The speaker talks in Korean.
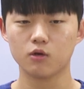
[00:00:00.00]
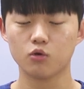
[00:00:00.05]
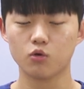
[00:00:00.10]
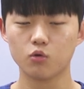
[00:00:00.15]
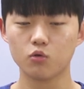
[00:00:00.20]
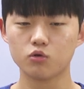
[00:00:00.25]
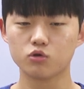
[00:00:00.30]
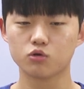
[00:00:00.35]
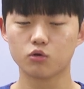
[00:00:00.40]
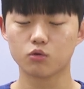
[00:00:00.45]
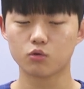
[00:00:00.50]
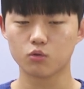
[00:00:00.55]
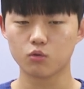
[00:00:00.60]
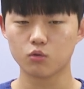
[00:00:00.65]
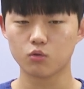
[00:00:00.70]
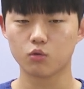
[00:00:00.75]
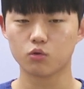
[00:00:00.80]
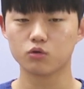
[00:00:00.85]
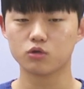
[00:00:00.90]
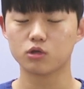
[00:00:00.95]

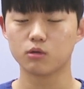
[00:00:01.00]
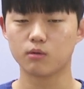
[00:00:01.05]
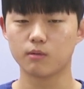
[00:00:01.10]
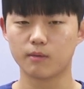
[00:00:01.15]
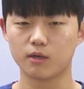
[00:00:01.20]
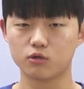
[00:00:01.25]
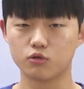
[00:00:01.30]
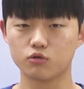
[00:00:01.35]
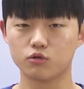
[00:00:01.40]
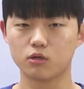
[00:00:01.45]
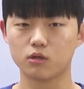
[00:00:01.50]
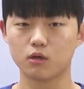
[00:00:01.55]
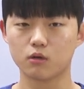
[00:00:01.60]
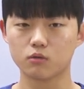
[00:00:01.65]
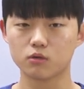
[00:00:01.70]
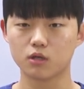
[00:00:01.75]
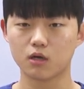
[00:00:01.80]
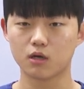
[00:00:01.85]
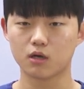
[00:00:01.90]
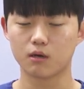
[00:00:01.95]
효율적으로 고득점을 맞을 수
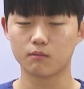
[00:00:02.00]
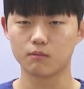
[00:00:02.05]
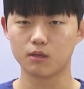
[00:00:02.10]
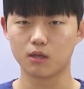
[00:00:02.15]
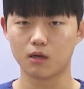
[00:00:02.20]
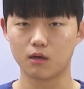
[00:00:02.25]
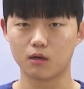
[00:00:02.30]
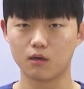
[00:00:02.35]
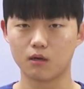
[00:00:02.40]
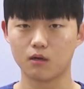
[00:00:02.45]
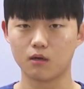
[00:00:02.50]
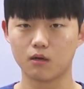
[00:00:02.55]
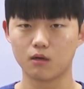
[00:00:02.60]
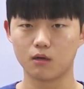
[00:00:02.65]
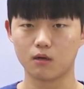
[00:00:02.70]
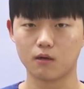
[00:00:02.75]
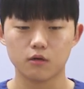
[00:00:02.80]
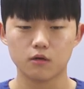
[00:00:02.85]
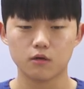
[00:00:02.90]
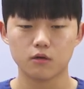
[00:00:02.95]
있다고 생각합니다.
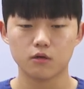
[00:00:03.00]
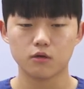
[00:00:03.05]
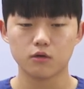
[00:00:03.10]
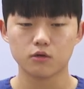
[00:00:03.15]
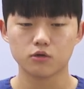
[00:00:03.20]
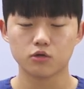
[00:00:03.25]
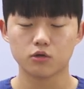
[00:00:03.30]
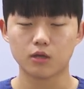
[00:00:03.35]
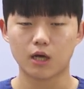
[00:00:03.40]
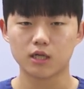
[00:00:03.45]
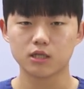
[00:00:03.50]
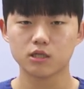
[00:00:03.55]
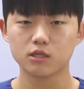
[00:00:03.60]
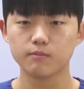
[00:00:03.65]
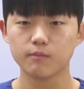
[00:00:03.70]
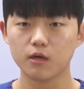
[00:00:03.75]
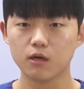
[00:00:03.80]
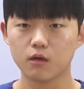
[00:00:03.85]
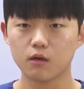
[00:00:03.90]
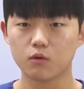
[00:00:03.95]
저는
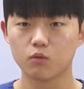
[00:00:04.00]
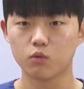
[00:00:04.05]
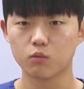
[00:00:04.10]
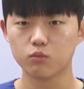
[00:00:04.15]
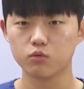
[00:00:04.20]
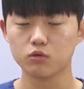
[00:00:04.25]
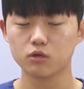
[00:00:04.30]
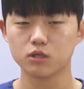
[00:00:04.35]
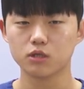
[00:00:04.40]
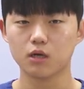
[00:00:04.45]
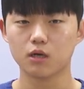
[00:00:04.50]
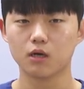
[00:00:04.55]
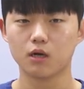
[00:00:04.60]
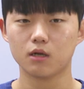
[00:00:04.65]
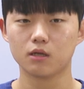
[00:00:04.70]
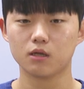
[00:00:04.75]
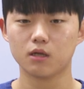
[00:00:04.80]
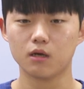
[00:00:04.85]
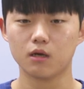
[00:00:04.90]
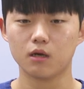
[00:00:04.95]
아침에 공부를
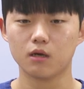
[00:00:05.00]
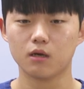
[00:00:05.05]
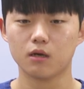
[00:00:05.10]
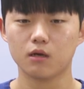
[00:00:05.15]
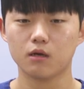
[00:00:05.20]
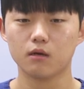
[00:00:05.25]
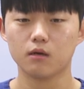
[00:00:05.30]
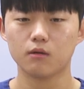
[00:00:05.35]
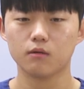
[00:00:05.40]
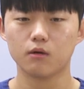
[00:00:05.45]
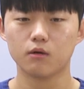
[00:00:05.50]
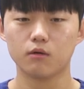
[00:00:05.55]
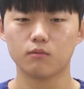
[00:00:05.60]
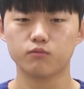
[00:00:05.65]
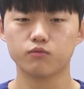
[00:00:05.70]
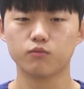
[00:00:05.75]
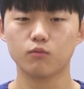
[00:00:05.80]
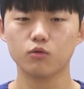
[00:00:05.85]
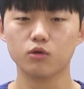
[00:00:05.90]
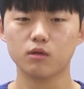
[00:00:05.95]
시작할 때 어,
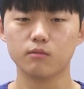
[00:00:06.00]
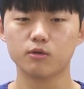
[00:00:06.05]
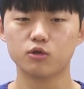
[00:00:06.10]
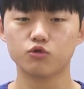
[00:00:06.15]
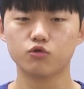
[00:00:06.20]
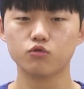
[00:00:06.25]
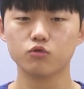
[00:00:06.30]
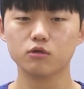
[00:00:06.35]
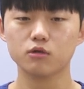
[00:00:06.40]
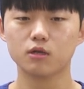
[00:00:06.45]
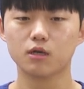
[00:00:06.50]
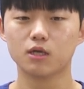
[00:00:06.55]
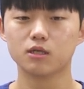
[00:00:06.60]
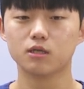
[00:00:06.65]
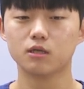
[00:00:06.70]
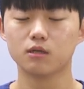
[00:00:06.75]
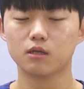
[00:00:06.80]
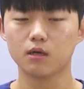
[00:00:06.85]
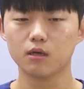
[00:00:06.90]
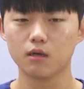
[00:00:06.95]
부모님이 출근을
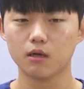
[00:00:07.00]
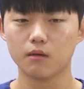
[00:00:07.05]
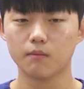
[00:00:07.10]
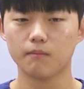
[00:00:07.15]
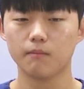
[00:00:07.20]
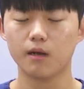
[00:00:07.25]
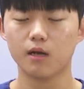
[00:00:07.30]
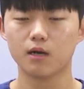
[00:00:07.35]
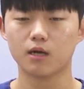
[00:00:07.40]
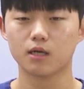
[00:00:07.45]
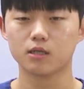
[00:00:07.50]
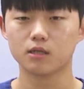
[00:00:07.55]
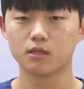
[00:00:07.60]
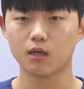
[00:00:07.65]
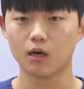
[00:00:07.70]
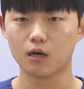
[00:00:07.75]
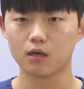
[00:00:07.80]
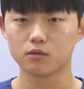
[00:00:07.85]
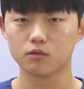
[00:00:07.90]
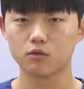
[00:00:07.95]
하실 때 매일 같이
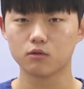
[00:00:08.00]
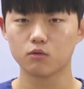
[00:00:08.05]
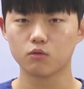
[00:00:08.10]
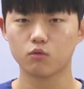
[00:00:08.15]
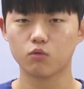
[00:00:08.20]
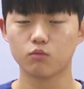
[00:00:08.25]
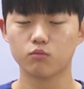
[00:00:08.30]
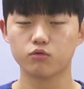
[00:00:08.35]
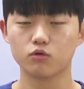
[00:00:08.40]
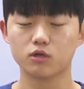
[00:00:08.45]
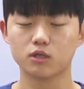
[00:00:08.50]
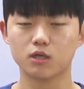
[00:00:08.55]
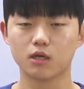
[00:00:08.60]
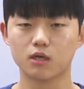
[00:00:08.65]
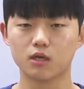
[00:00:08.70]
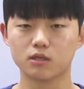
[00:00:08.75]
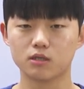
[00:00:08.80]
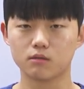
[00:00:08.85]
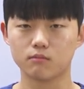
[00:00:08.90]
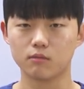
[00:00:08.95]
나가서 공부를
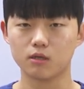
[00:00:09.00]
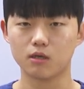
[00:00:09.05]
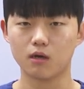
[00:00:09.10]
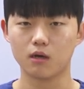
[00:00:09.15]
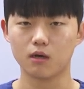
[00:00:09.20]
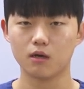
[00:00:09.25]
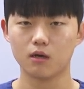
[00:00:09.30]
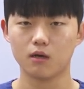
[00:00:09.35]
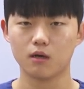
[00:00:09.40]
시작했습니다.